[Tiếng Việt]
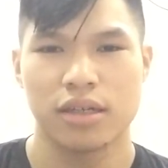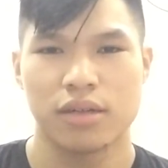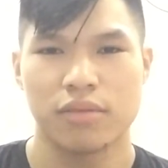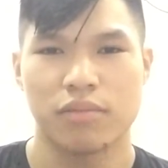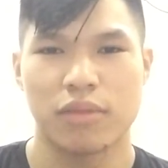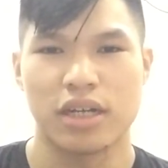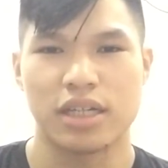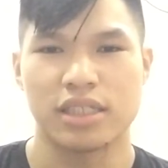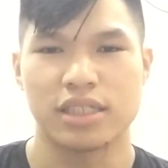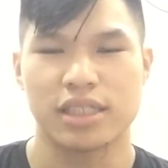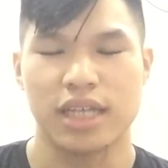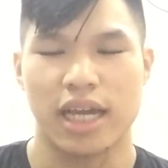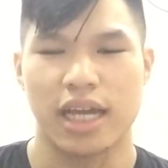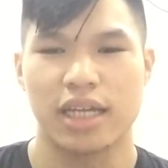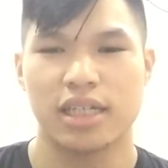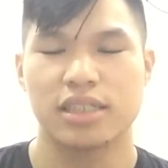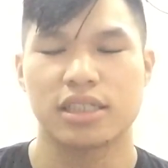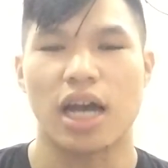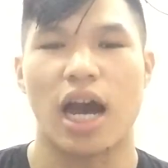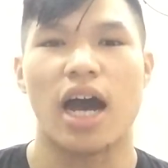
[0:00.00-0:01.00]
mình
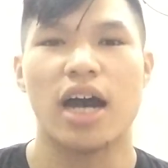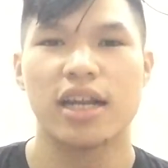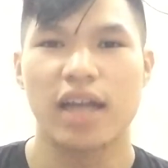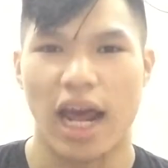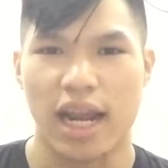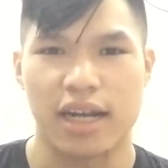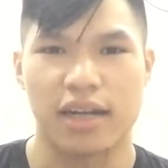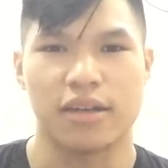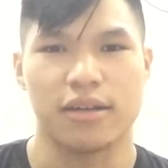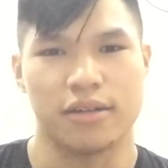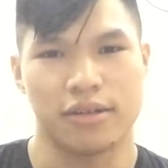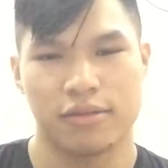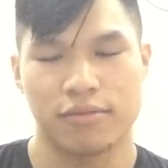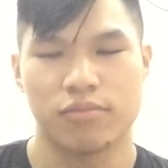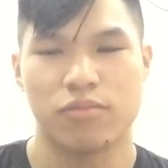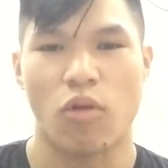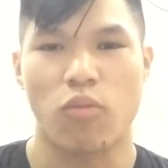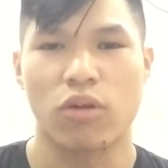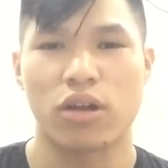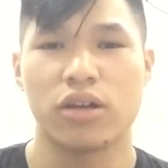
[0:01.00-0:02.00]
sẽ trở thành
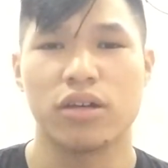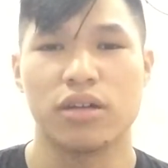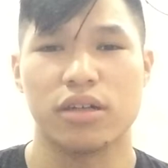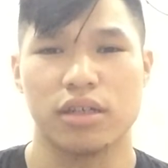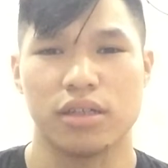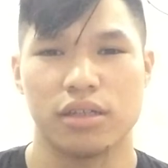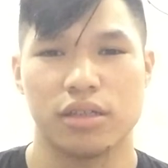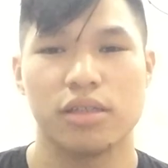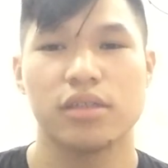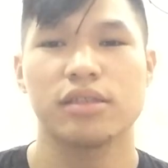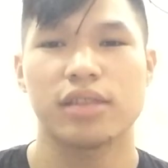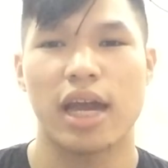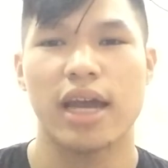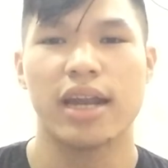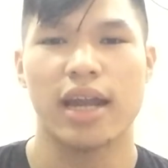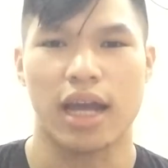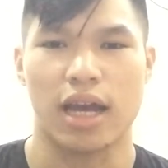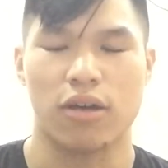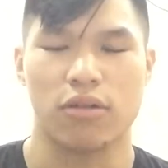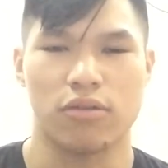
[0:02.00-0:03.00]
một người như thế
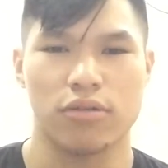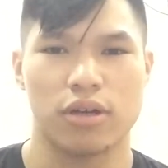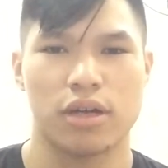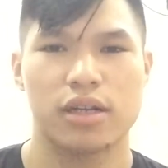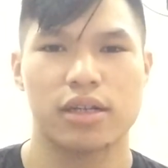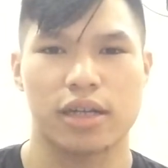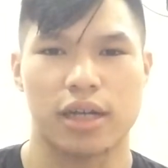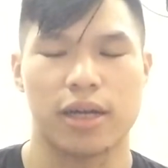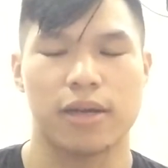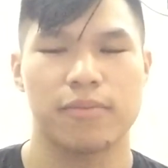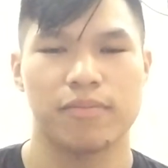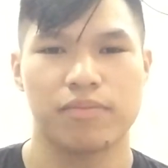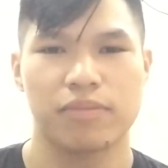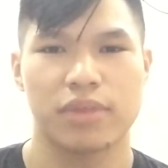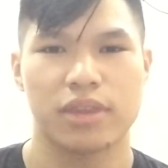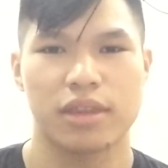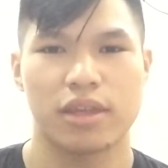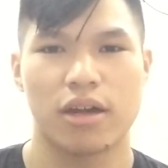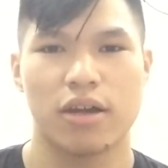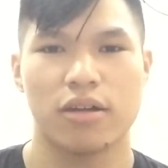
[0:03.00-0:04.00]
nào hết cả
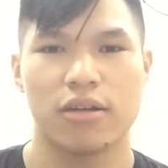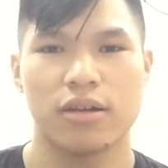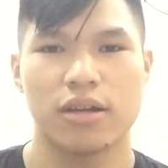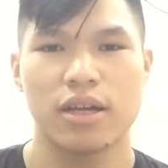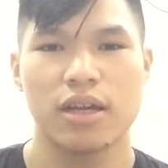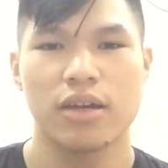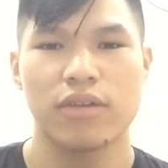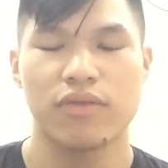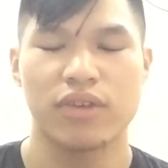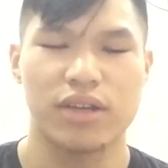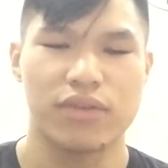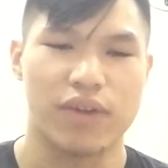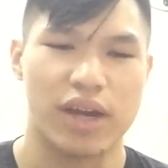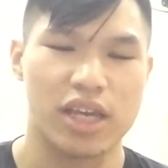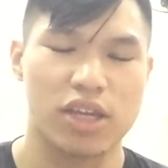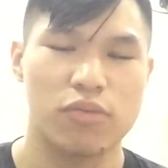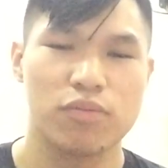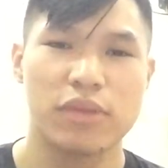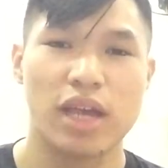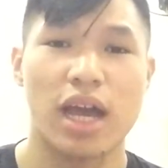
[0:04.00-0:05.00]
đó. Vì
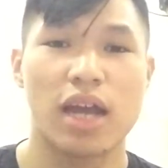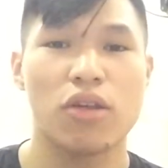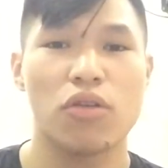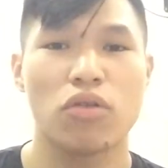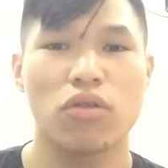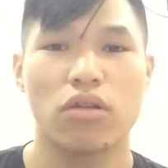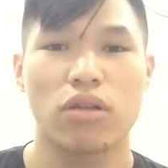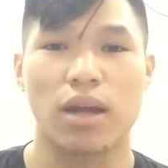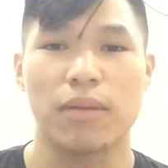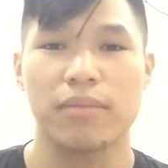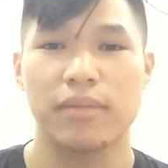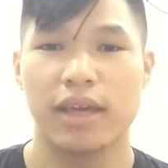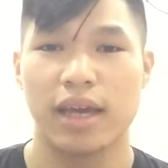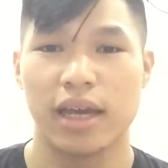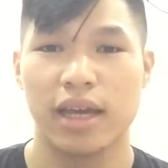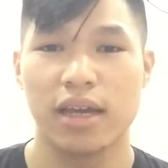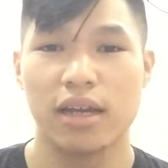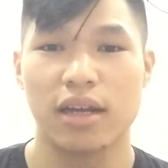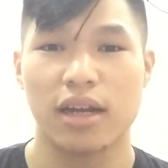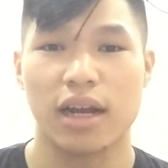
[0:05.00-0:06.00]
vậy chúng ta luôn có cảm
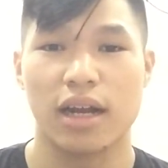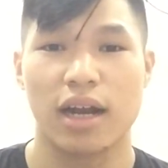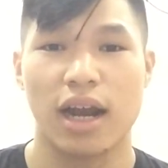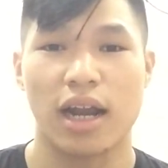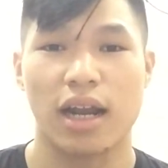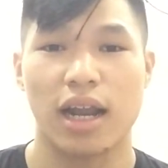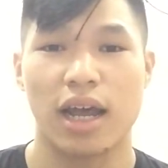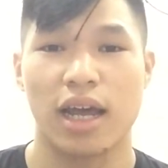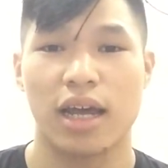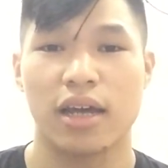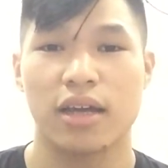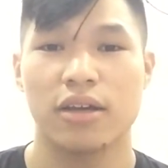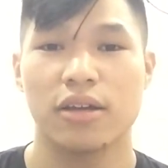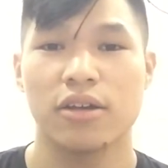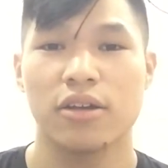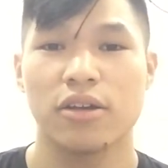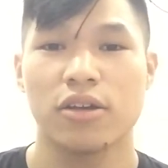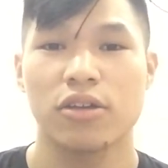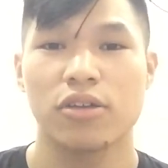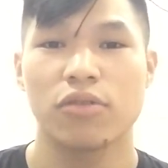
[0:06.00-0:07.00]
giác là
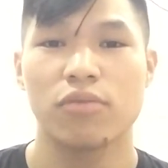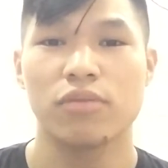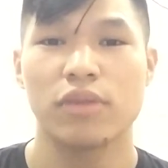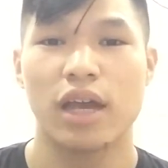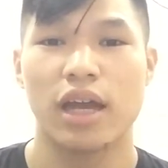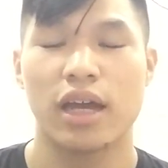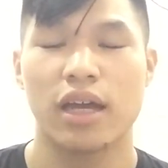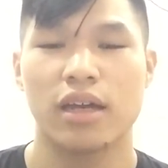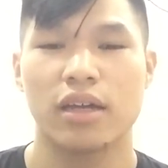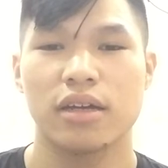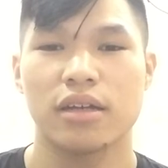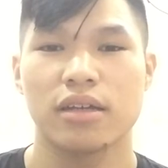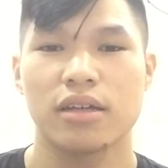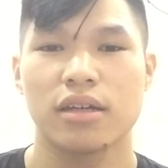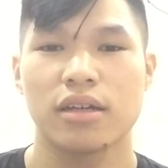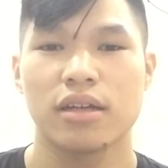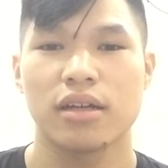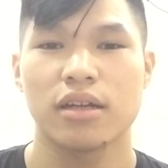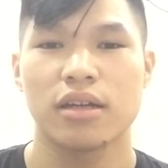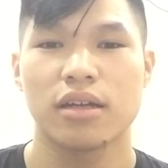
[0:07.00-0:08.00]
chúng ta
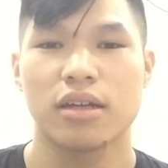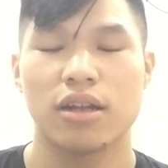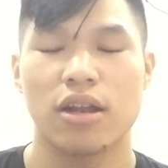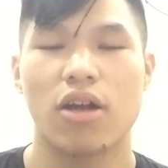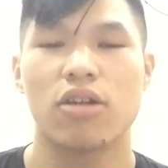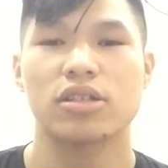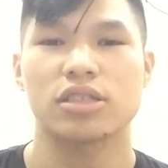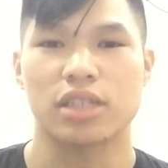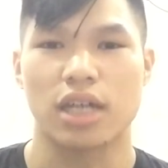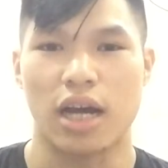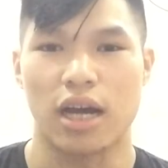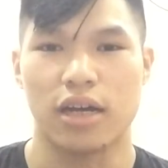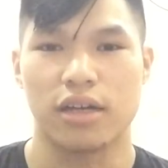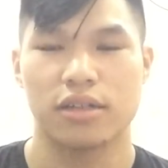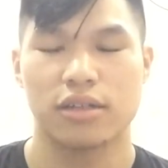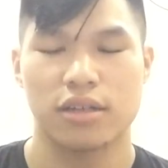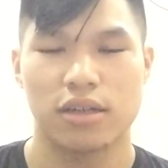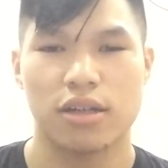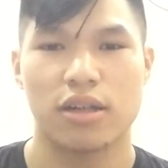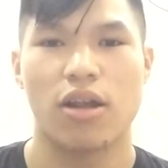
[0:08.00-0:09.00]
lo
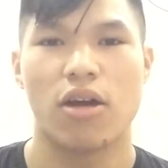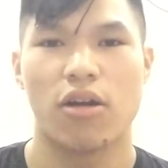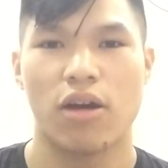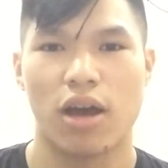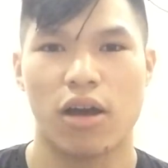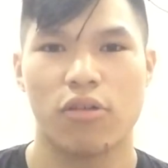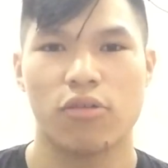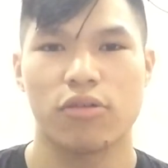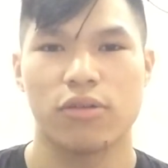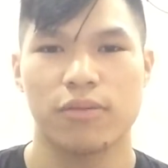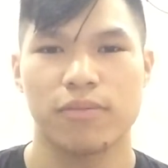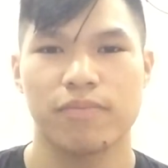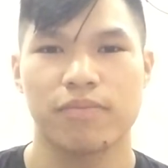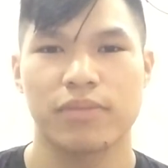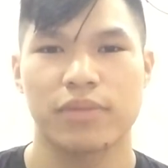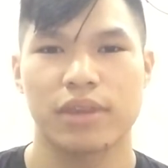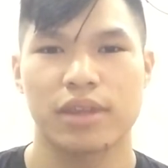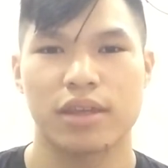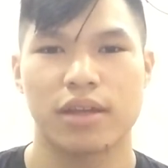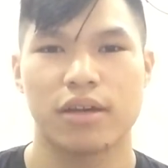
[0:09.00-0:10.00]
sợ, lo âu
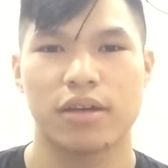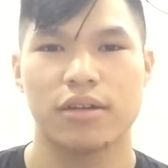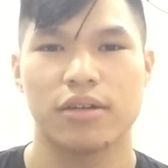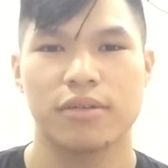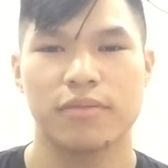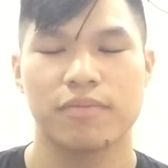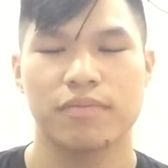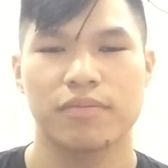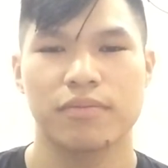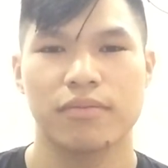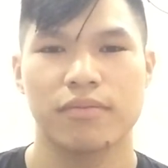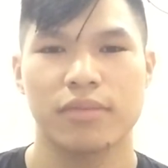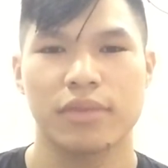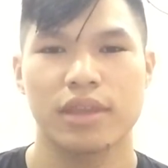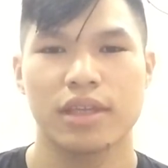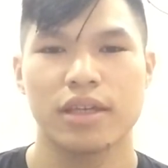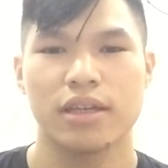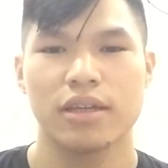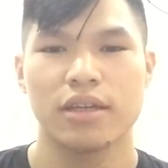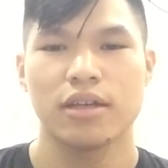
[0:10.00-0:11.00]
đó.
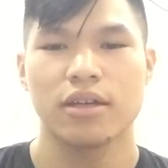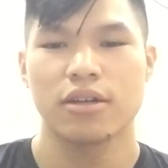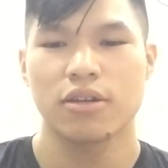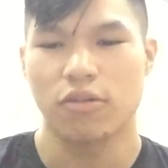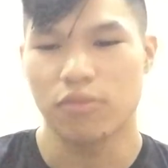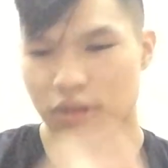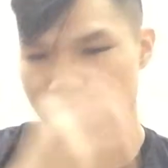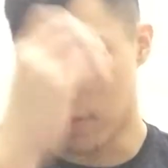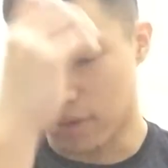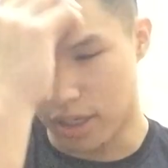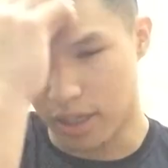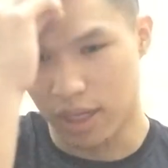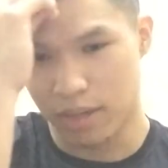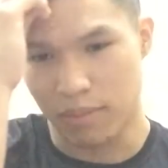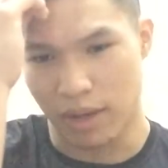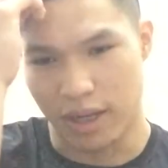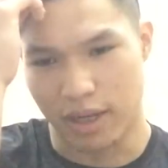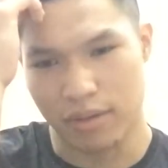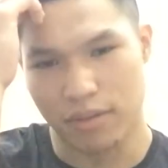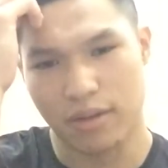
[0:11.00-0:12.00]
Cũng như vậy các
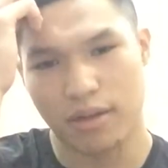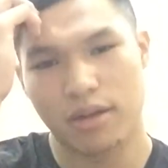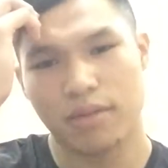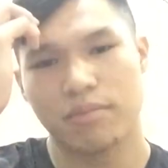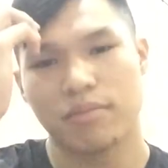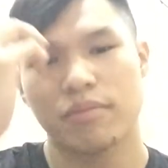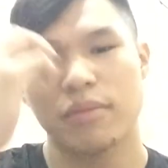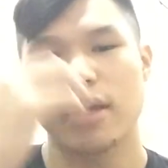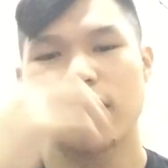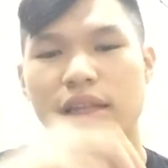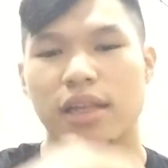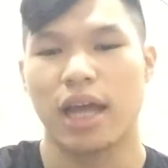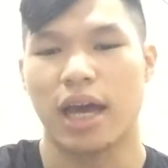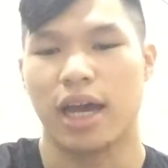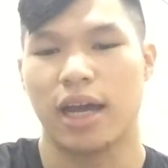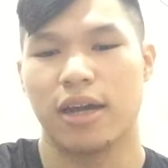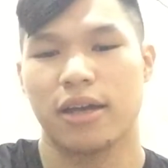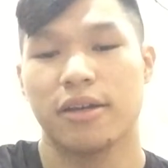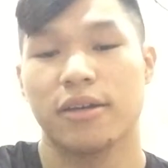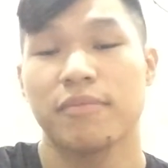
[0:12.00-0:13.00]
bạn biết
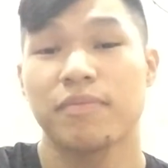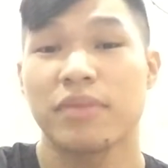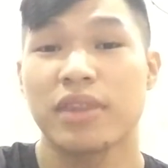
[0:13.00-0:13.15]
là